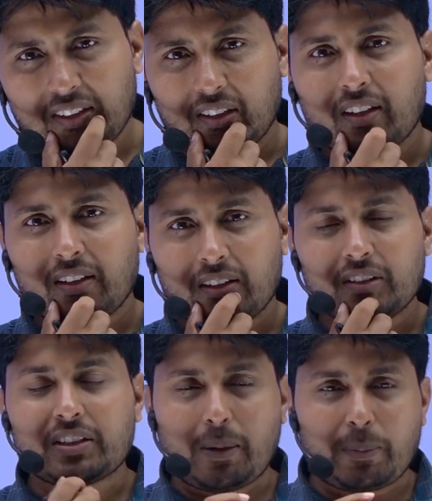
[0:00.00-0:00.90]
अच्छा।
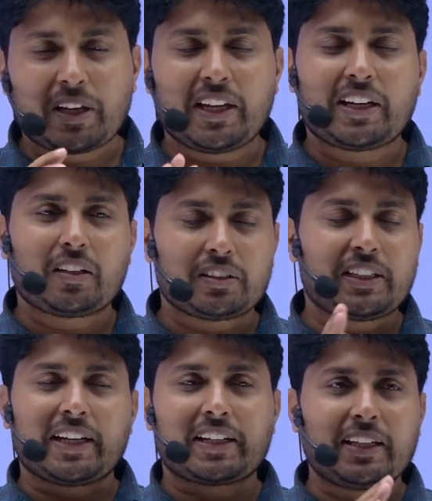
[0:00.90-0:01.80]
जैसे आपका गेट
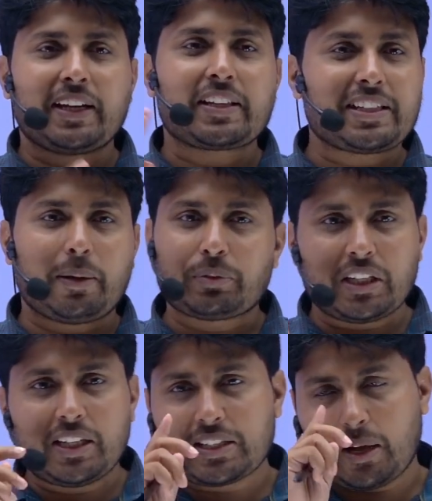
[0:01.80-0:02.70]
गेट नेट एग्जाम
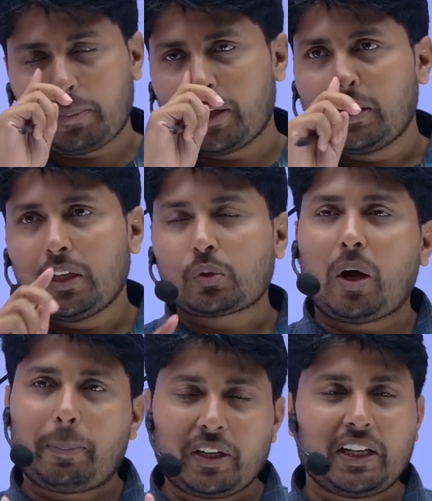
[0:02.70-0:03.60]
तीन एग्जाम है तो
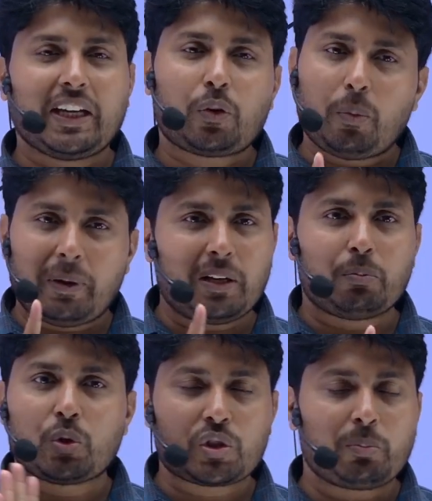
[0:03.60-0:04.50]
आप एक को हाँ। पहले
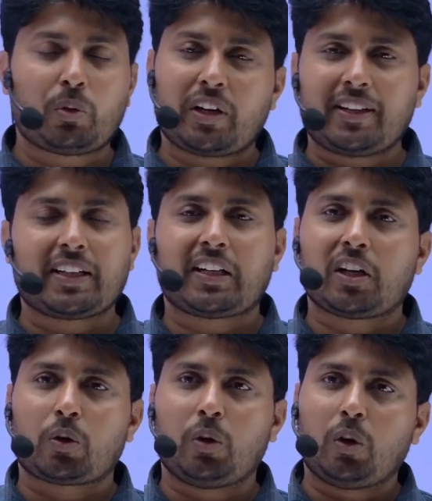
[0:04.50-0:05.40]
मोस्ट इंपोर्टेंट टिक
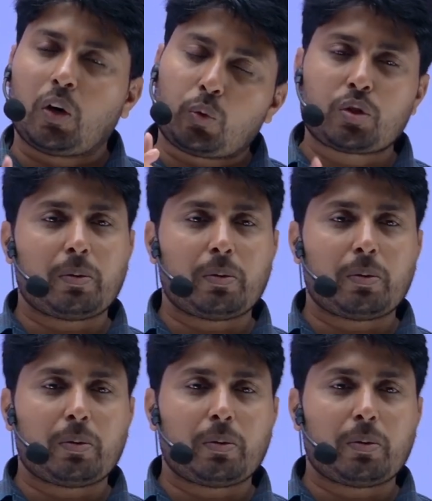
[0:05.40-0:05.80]
करो और उस पर